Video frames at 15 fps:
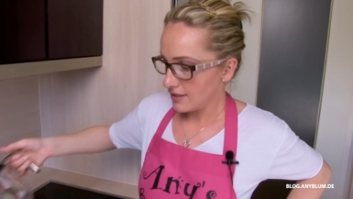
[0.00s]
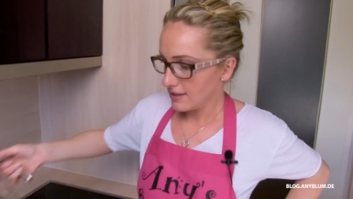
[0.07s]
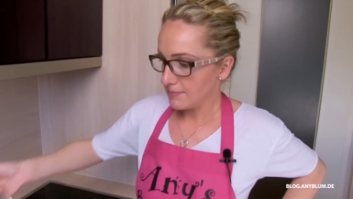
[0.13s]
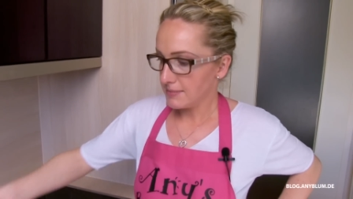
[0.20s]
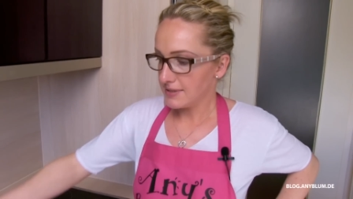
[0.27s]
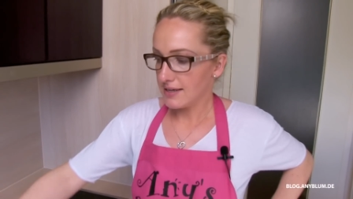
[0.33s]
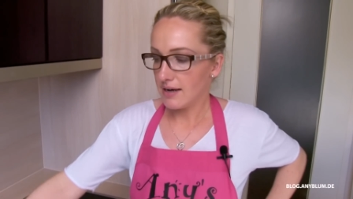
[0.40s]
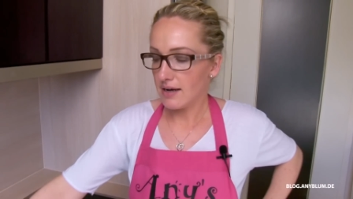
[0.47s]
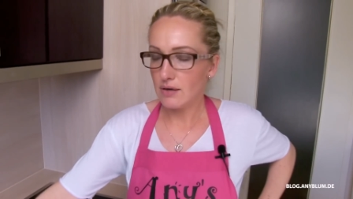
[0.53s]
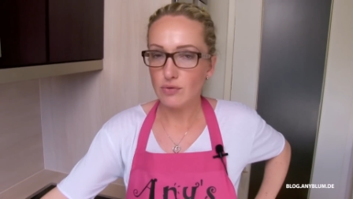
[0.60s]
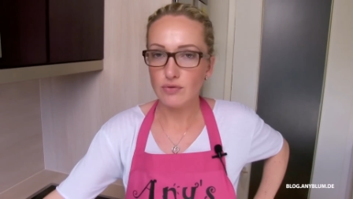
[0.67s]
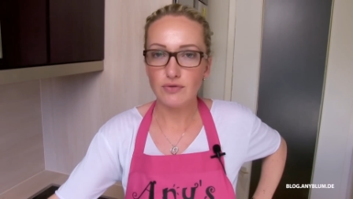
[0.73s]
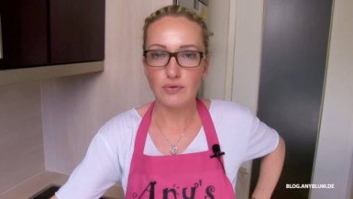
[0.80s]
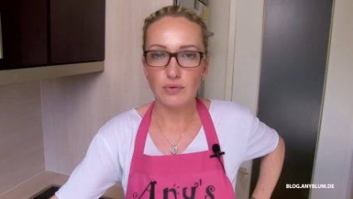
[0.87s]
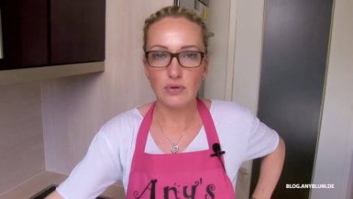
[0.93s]
Sie jetzt mit
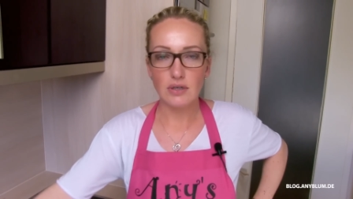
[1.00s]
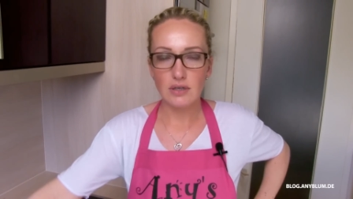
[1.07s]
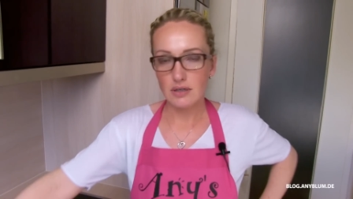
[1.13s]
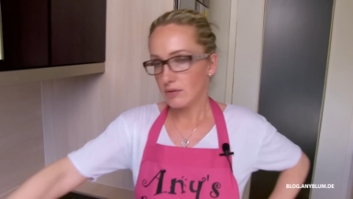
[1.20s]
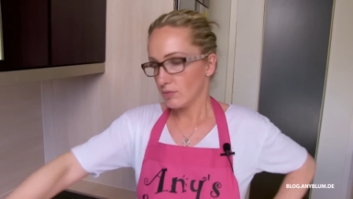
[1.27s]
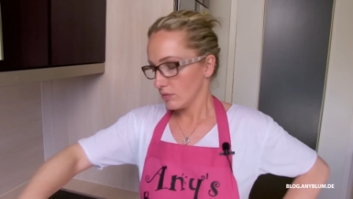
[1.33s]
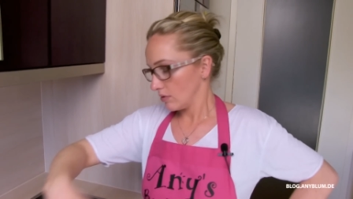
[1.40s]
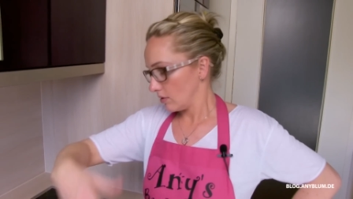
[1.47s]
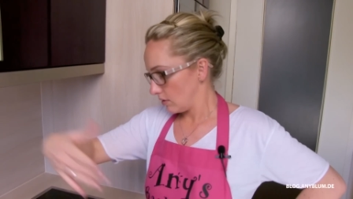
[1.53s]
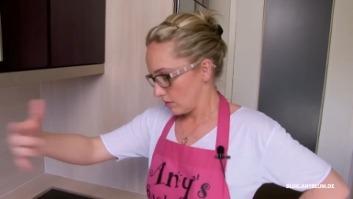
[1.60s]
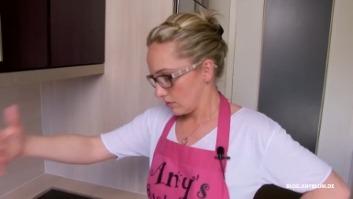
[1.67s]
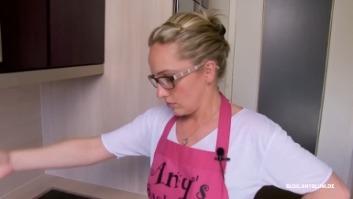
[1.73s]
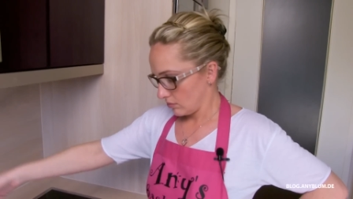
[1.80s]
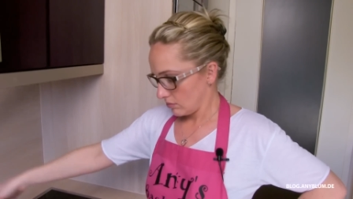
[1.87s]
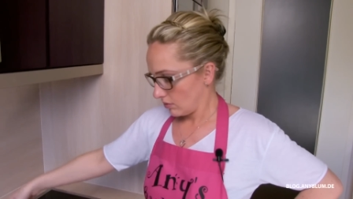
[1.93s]
Alufolie
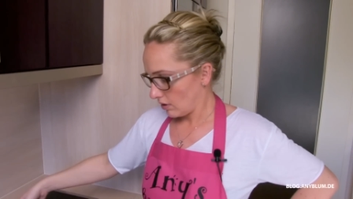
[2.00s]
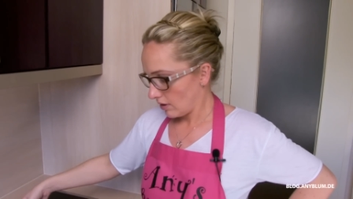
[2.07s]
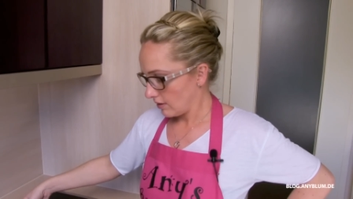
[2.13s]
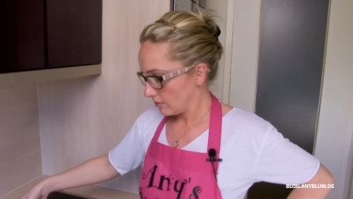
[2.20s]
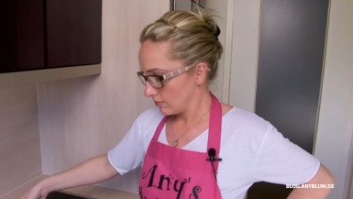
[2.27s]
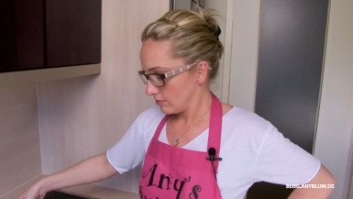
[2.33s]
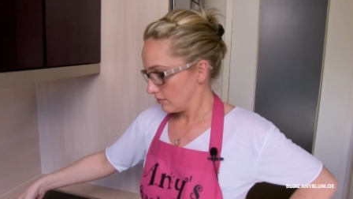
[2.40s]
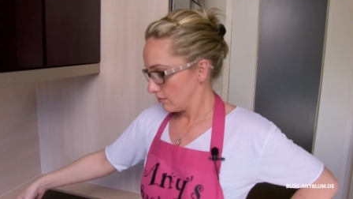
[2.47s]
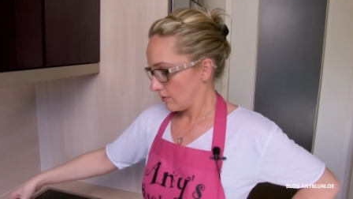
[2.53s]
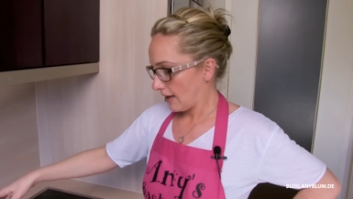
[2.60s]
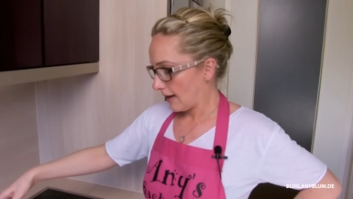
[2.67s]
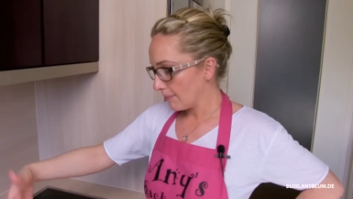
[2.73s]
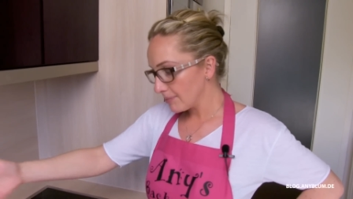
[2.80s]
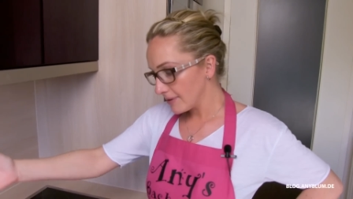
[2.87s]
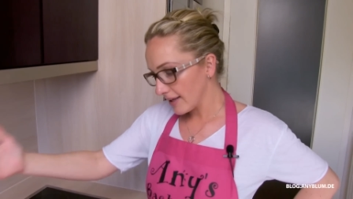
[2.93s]
oder ja,
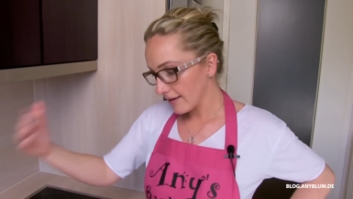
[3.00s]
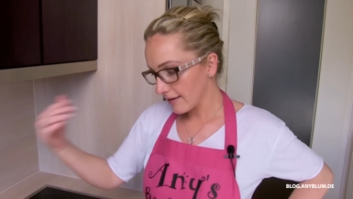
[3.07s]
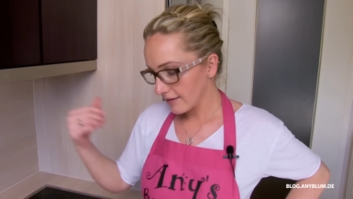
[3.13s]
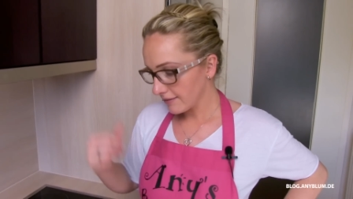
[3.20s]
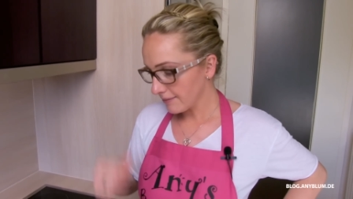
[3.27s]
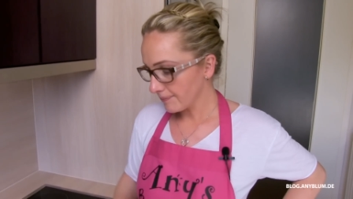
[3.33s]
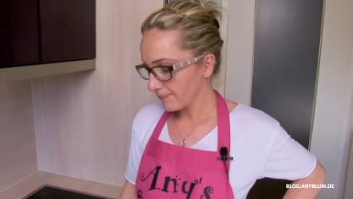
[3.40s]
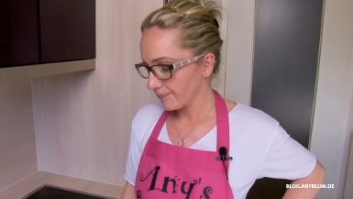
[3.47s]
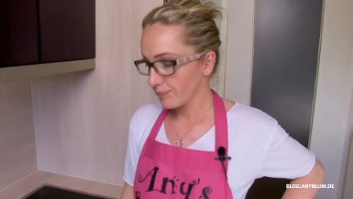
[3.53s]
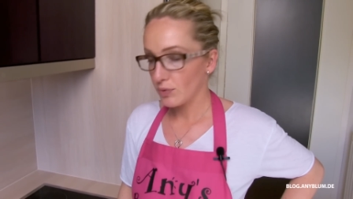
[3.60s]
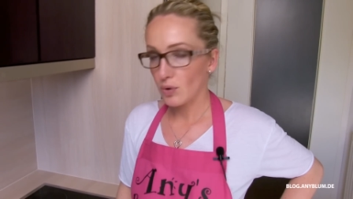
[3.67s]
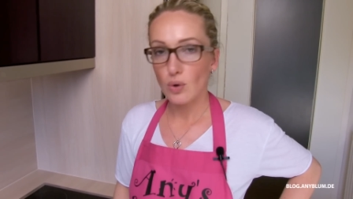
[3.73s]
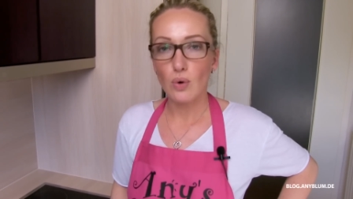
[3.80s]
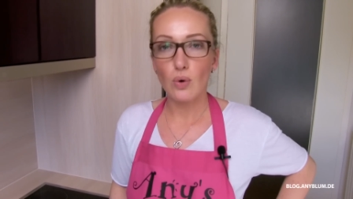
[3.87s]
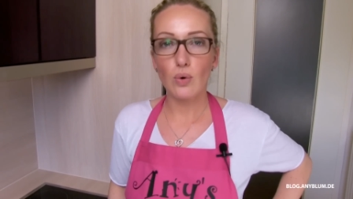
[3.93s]
abdecken
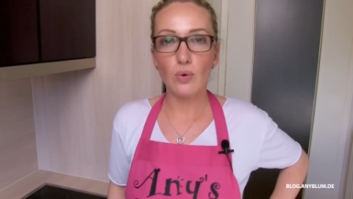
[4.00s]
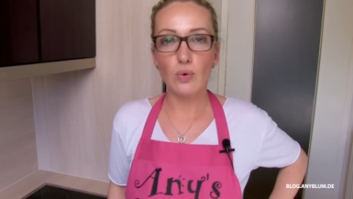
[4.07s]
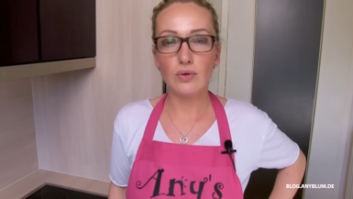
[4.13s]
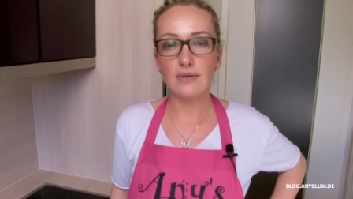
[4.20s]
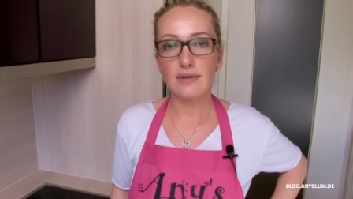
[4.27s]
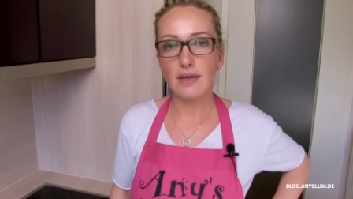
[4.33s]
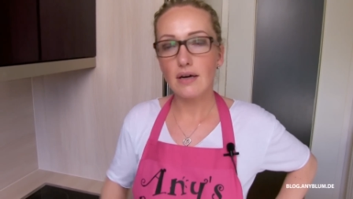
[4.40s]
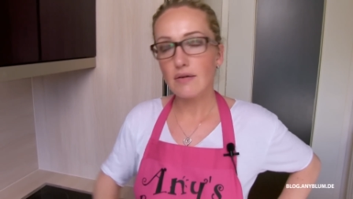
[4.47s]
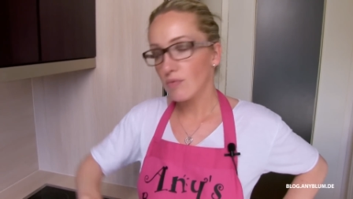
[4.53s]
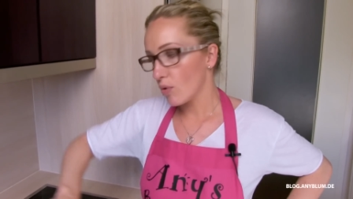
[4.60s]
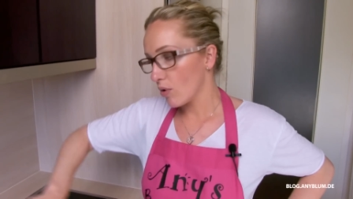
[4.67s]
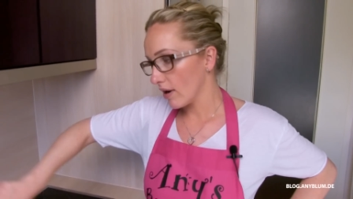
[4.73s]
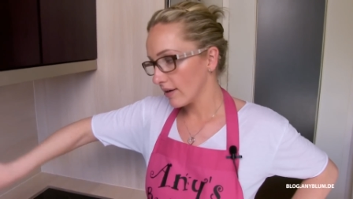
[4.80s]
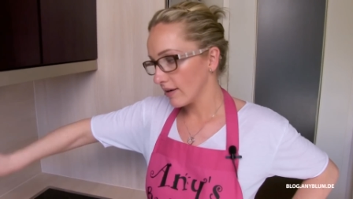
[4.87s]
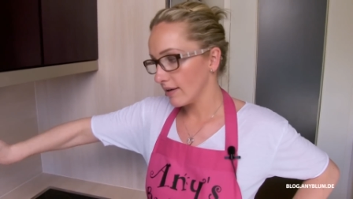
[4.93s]
und
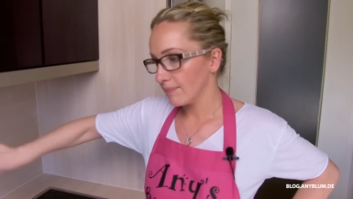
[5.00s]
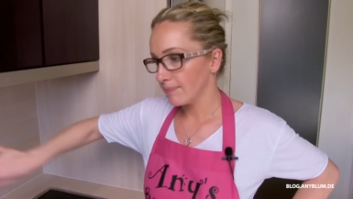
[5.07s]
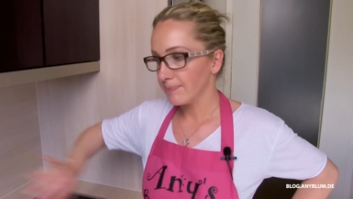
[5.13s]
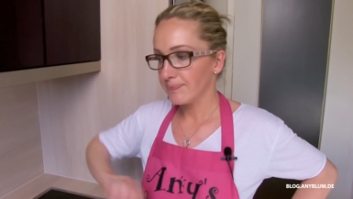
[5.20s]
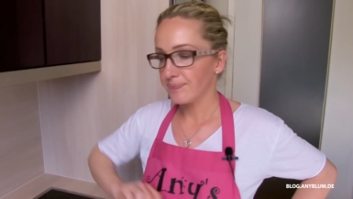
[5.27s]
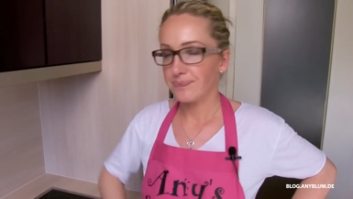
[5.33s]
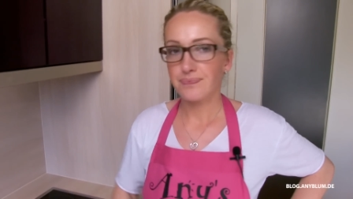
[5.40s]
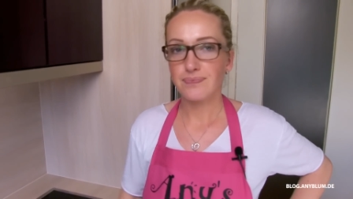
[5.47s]
irgendwo an einem